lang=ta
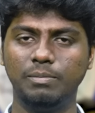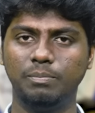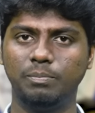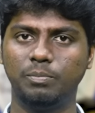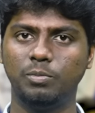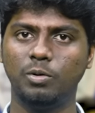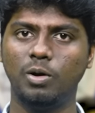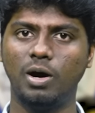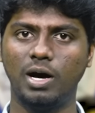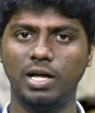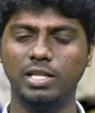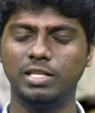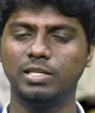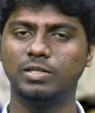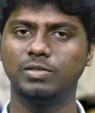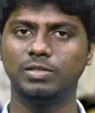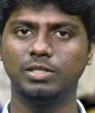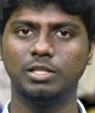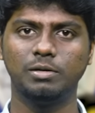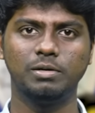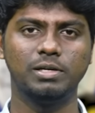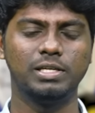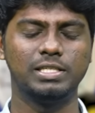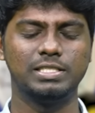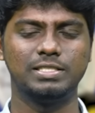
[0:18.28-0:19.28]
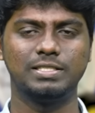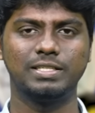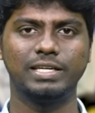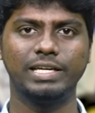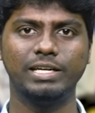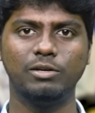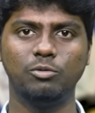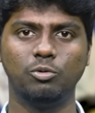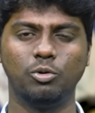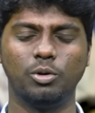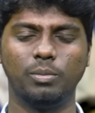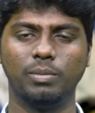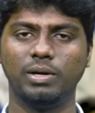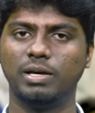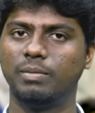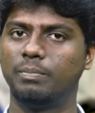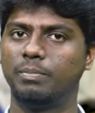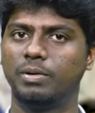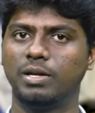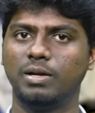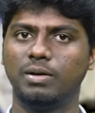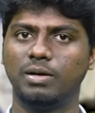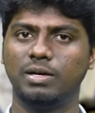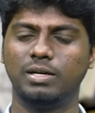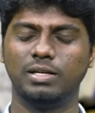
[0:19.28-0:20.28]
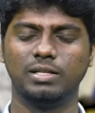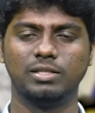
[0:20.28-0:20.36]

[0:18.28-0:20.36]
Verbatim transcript: இப்போது அதுக்கு வந்து இஸ்ரேல் ஒரு மிகப்பெரிய